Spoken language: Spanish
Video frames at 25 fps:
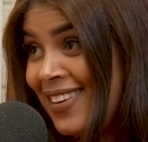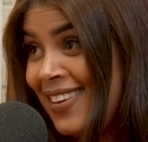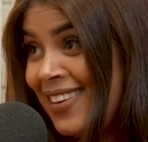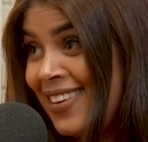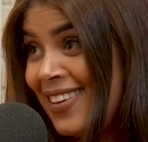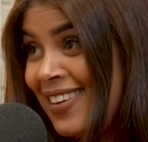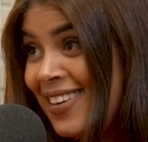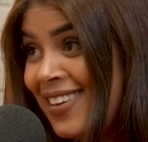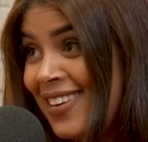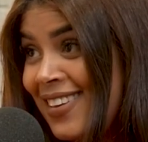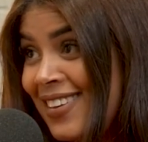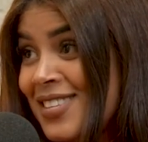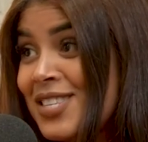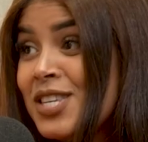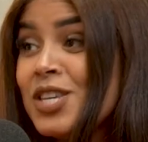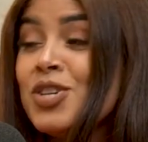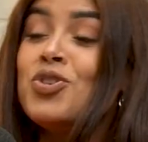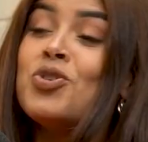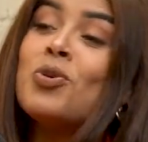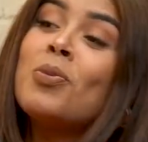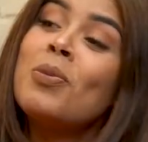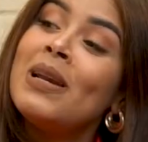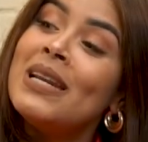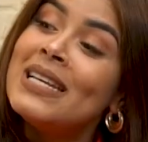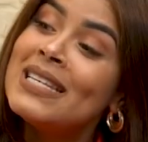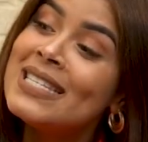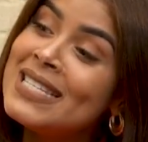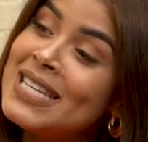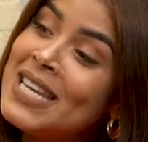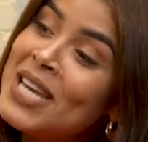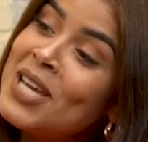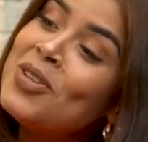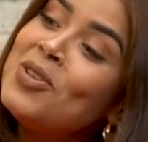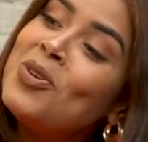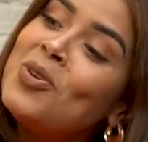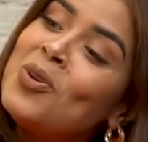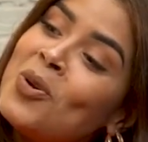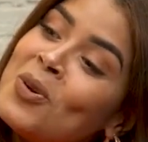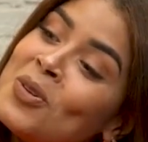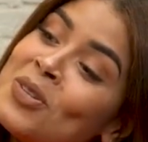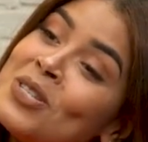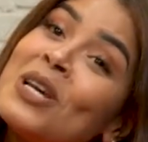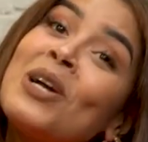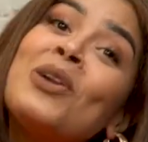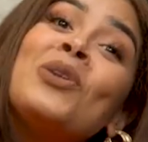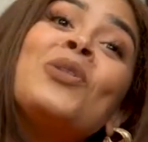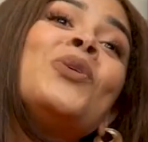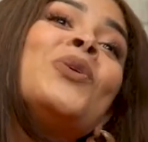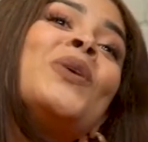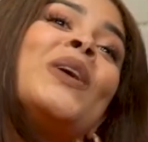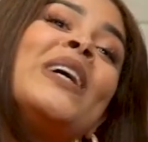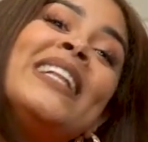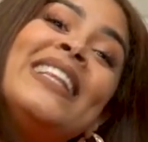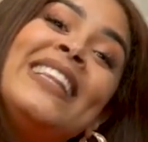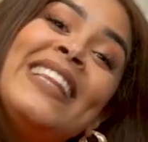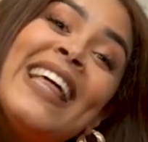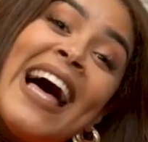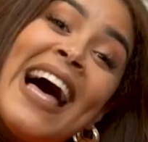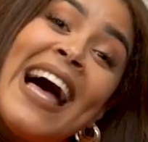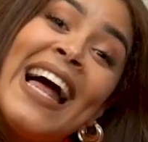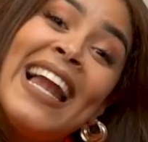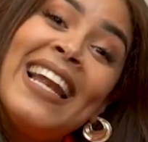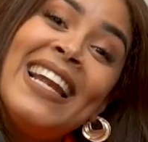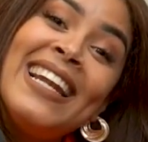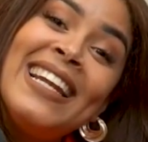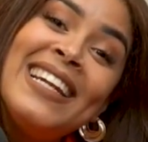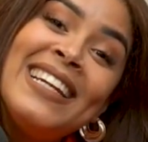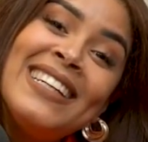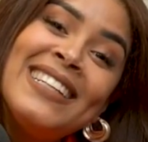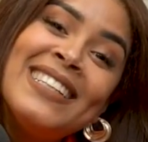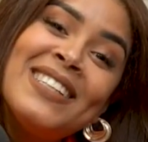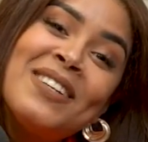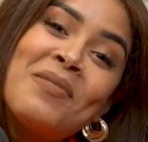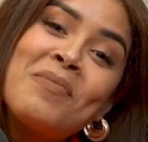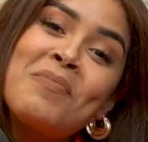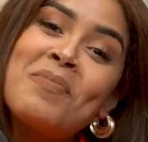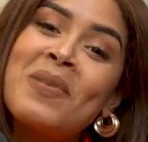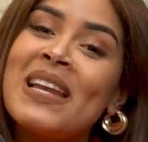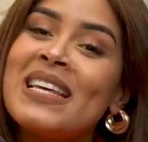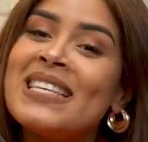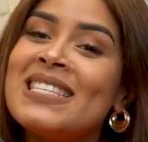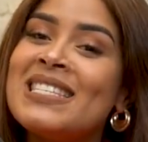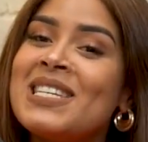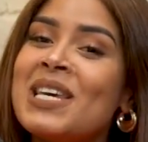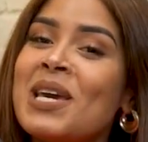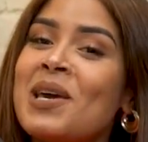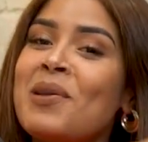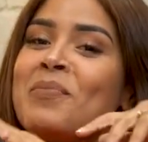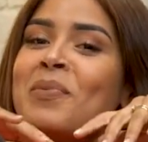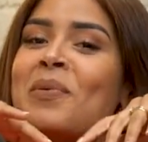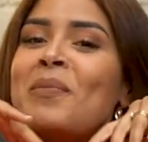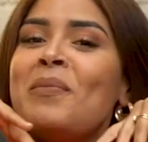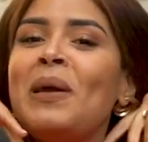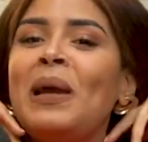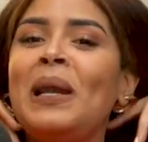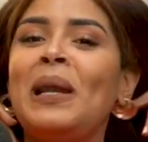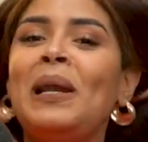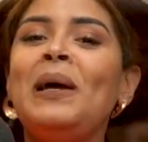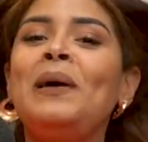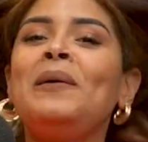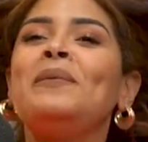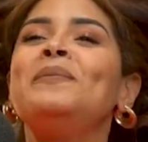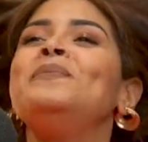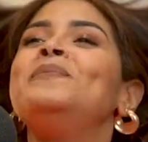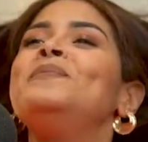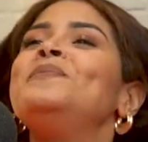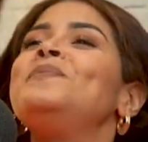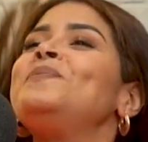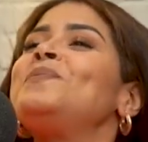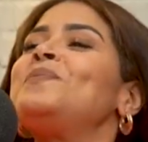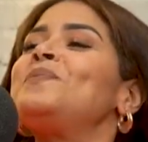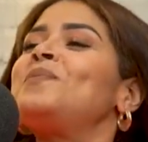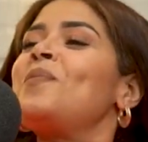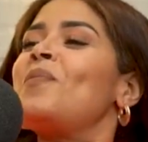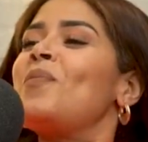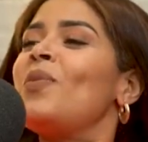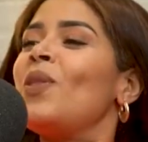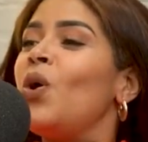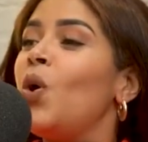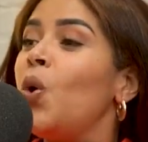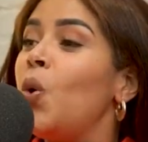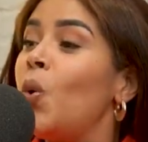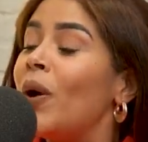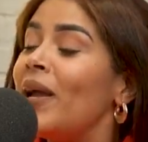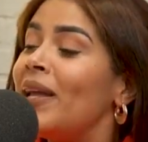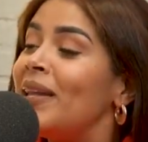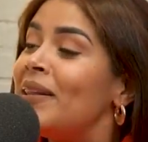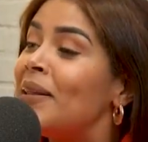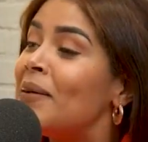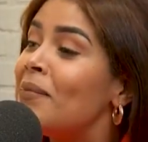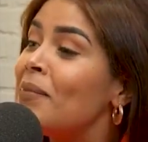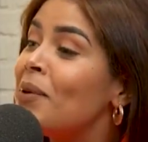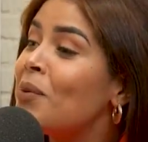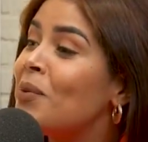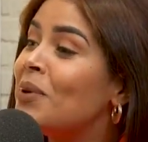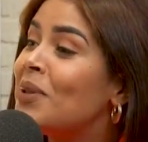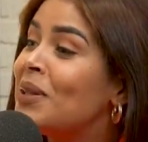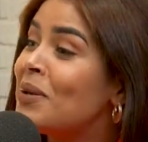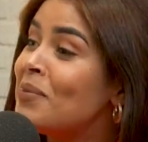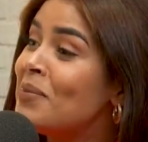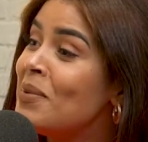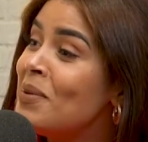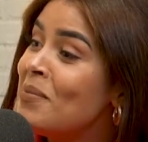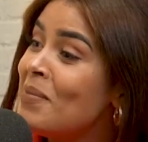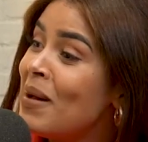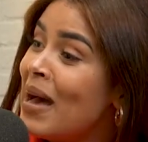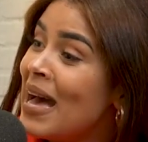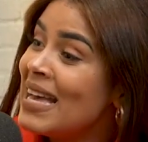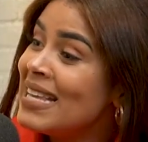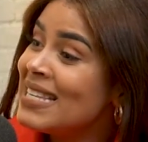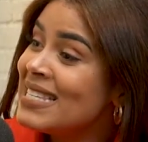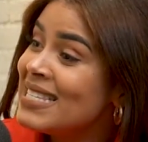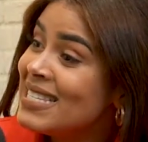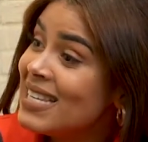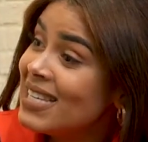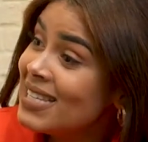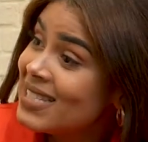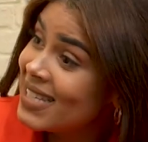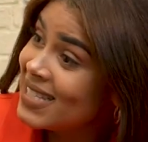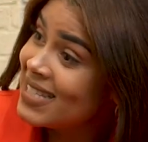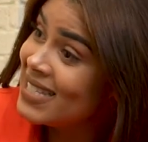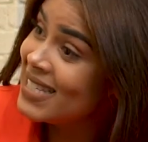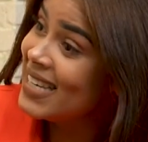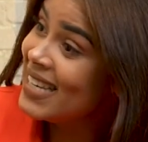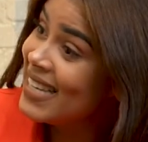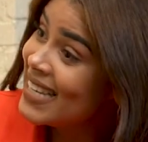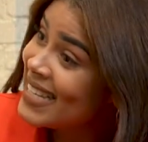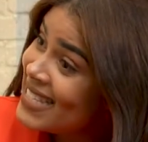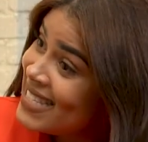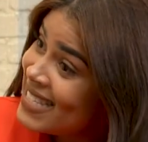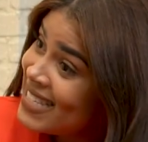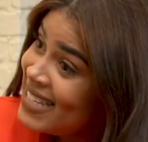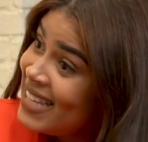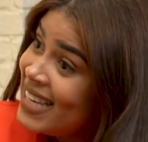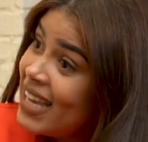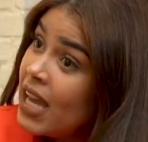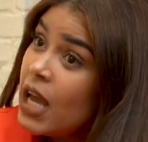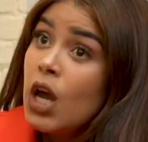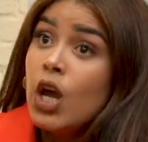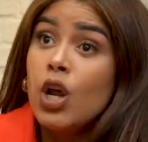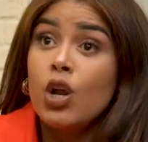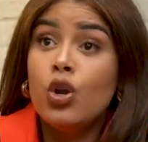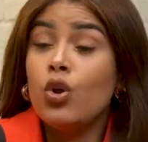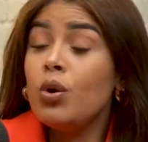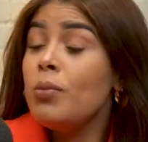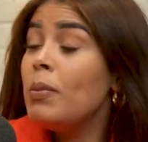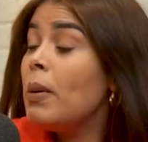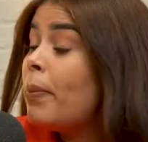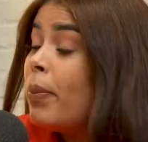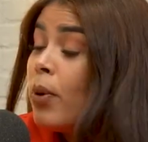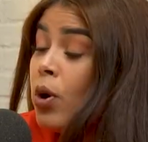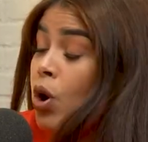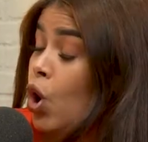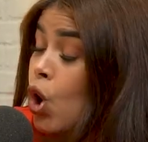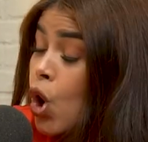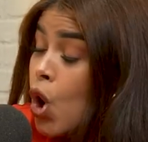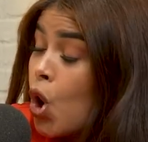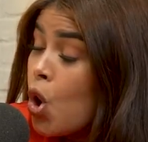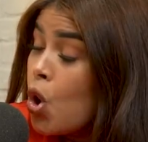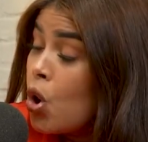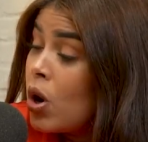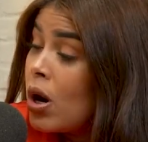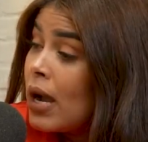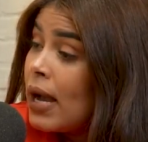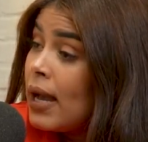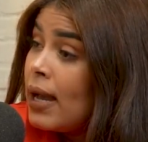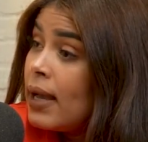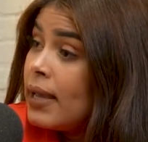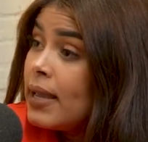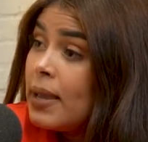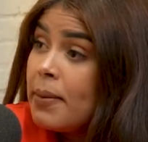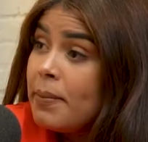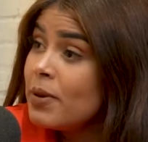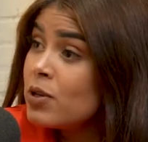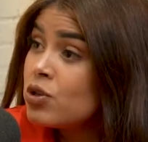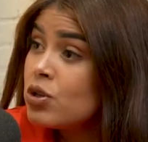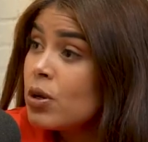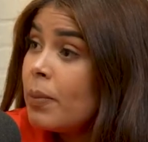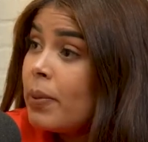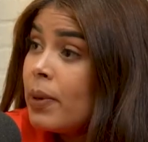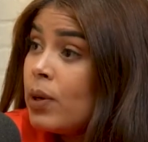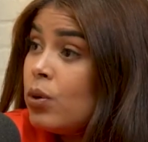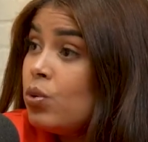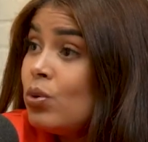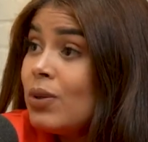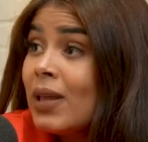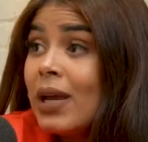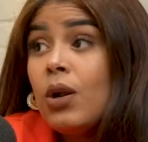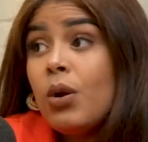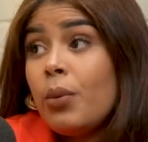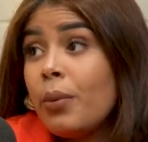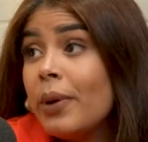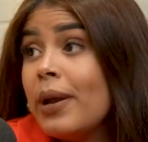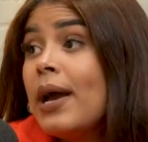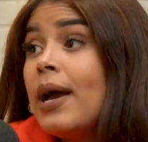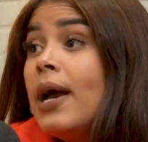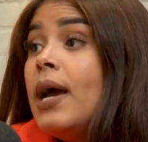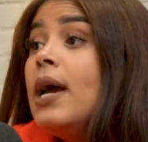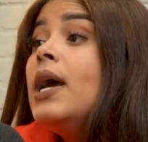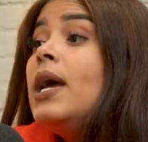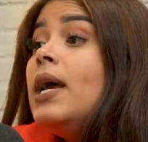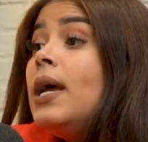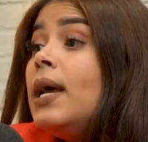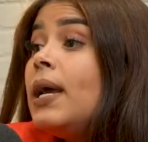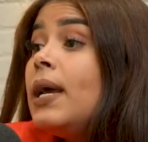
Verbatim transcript: Sí. Sí, yo me le siento y yo lo saludo. ¿Qué tal? Ya, ok. Un placer, Pamela. Ah, no. Cuéntame, cuéntame más. Y esta chica sí. No, y me pongo loca y empiezo a preguntar. Y, lo ¿Y voy a, hablas de.